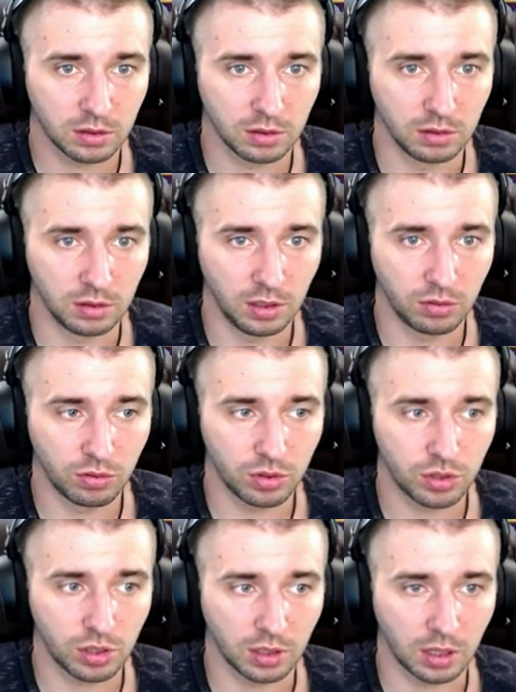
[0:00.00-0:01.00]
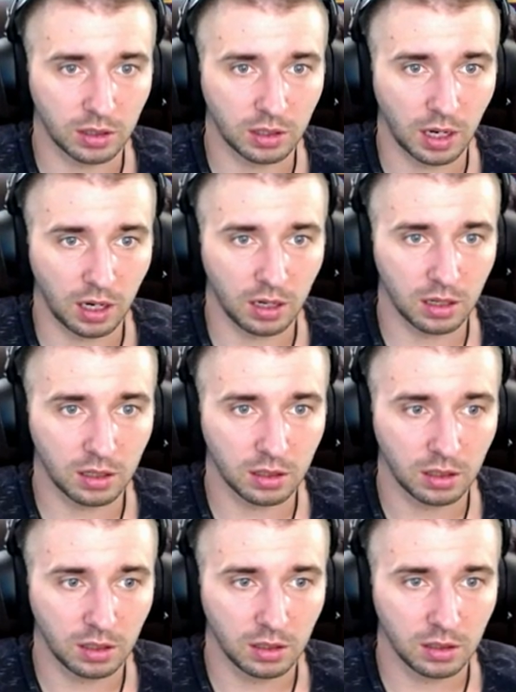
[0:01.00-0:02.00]
Не очень. Атака.
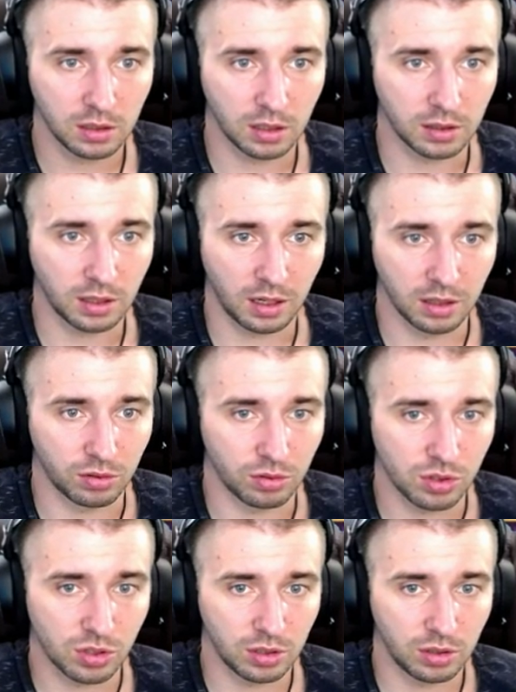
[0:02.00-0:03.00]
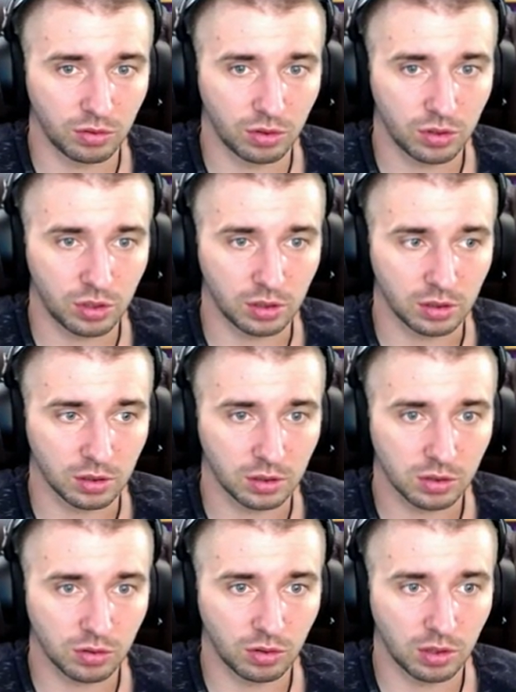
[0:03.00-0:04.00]
Атака тоже не очень.
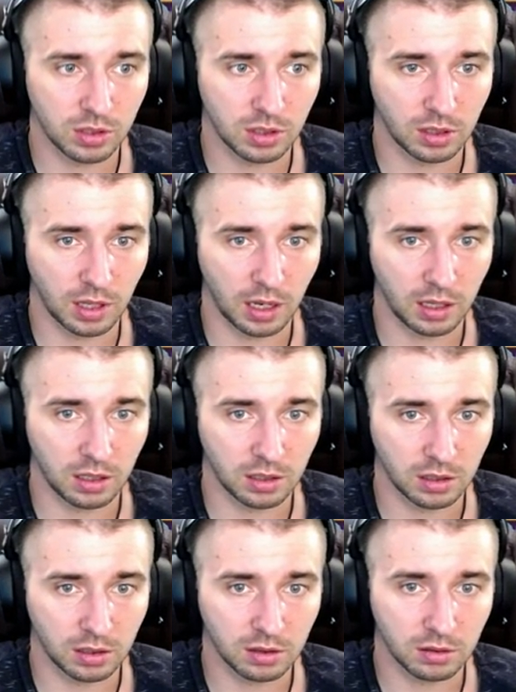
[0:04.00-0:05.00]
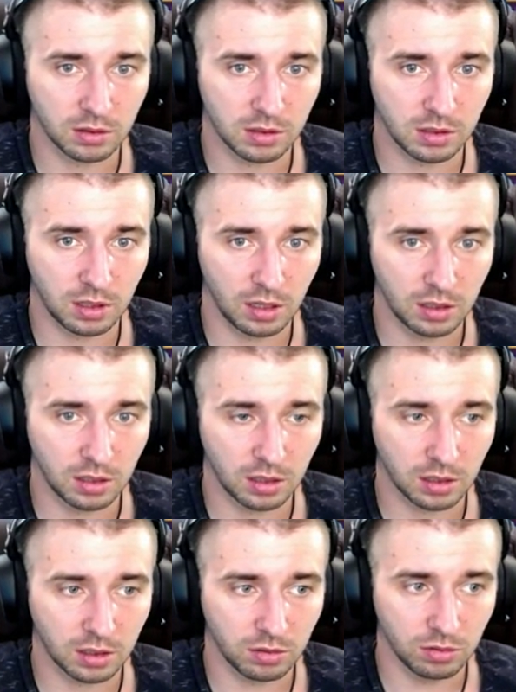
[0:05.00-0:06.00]
Скорость атаки
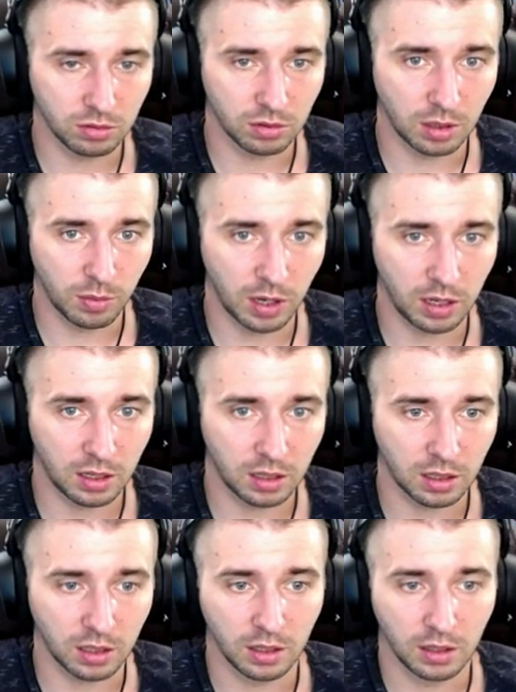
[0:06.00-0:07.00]
средняя, ну, нормальная.